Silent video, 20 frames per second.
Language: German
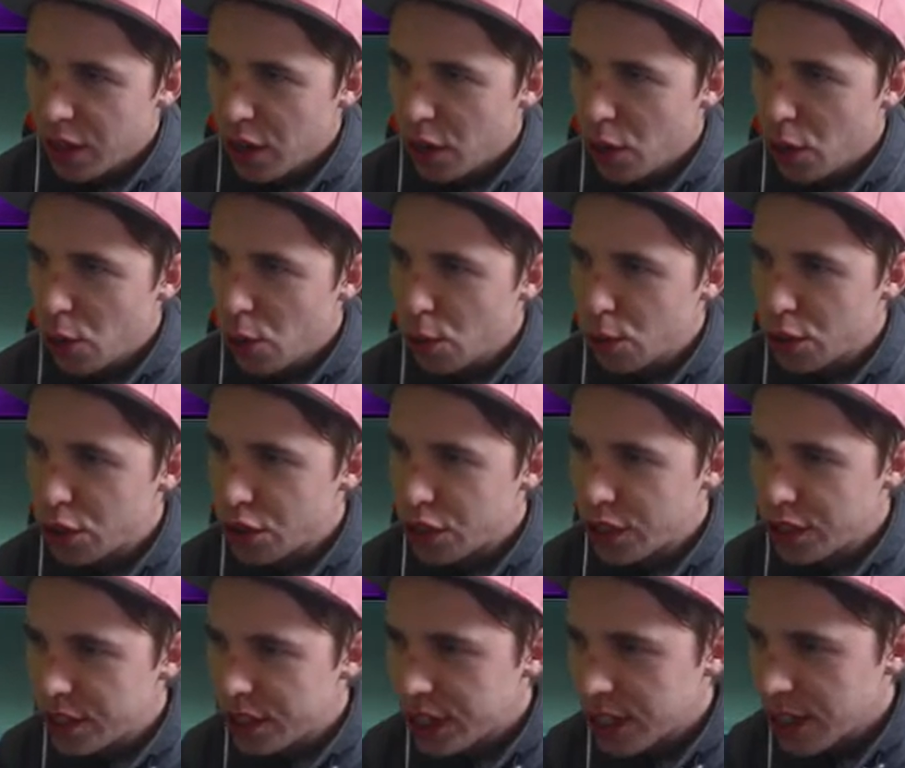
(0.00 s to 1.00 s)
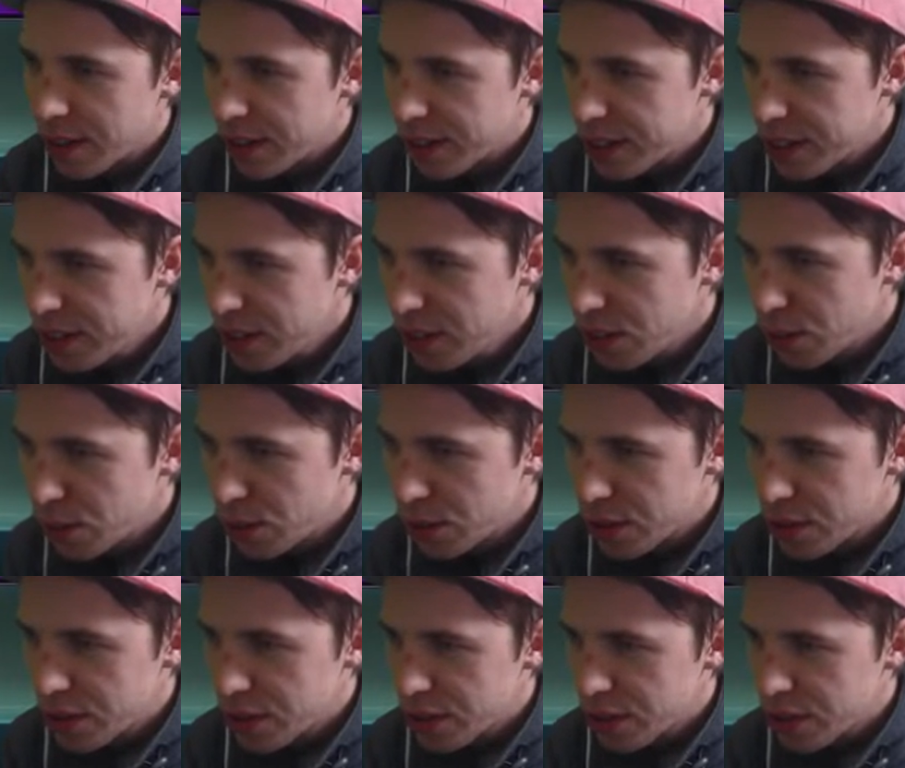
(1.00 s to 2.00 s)
Oh shit, Digga, was ist hier
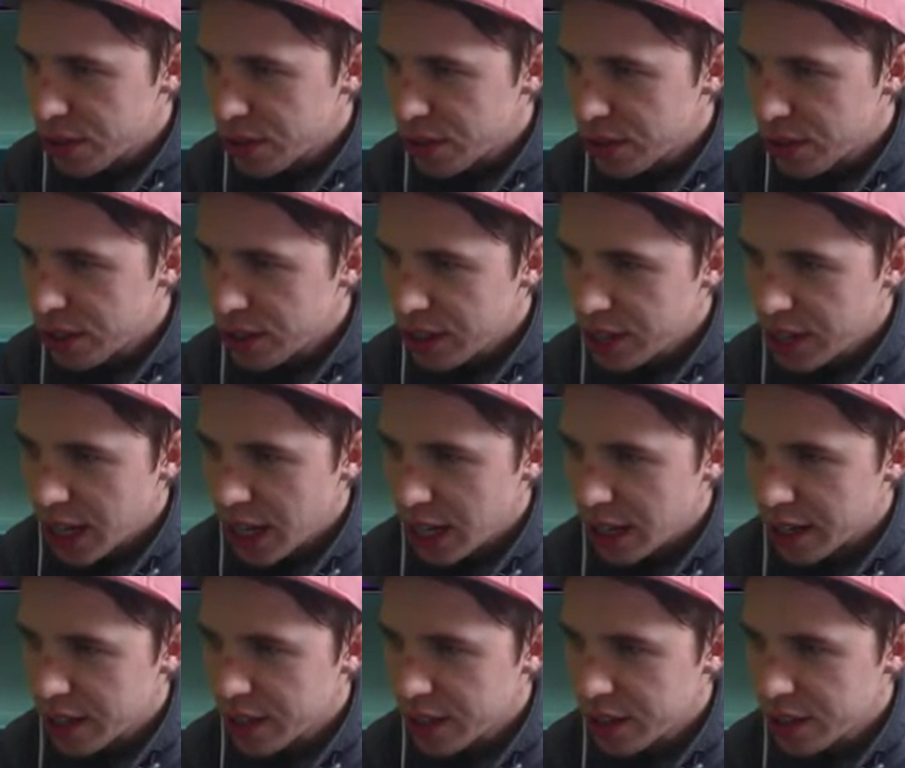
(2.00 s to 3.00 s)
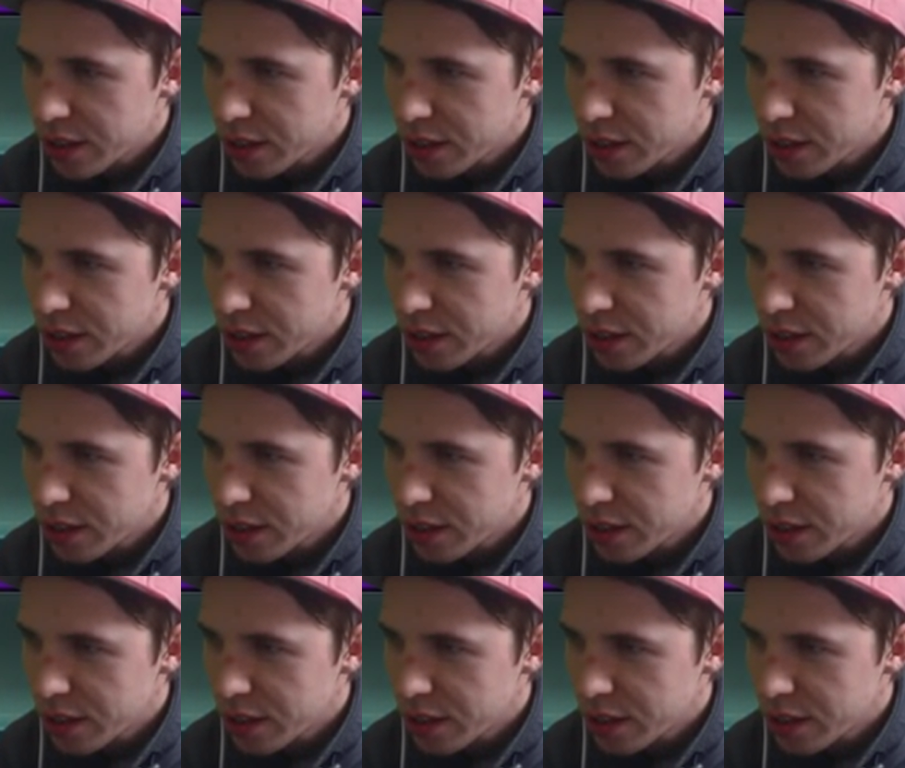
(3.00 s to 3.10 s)
los? Nacht.